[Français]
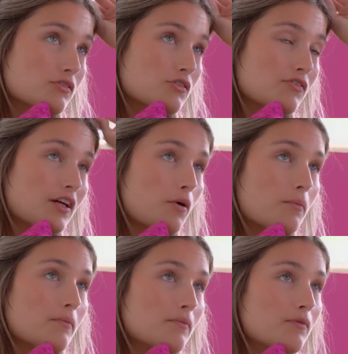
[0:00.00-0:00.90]
je vais
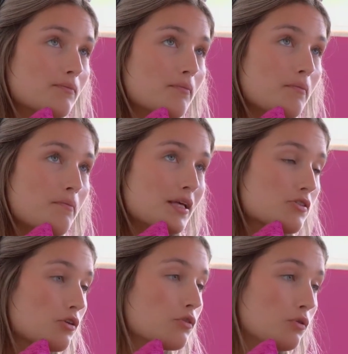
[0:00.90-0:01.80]
comme mettre
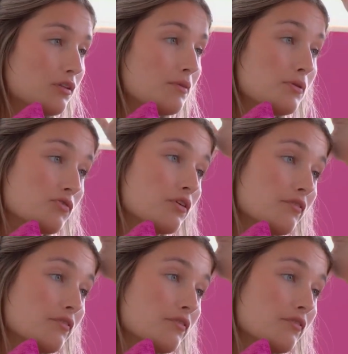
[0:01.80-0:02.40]
ça de côté puis je vais